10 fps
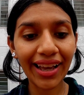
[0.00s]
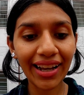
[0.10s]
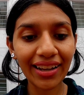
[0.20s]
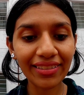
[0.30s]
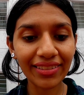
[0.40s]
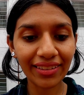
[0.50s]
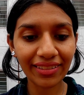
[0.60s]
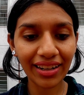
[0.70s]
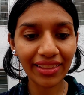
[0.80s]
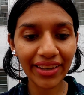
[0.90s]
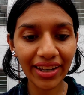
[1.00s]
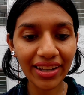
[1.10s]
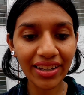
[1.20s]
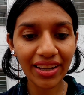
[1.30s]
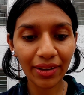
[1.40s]
hagas te
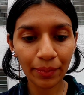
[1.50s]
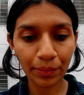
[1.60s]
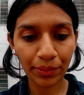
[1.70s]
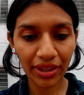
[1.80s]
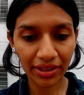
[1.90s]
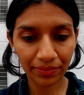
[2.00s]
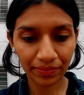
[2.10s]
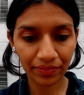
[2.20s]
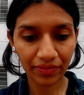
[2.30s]
saldrá bien.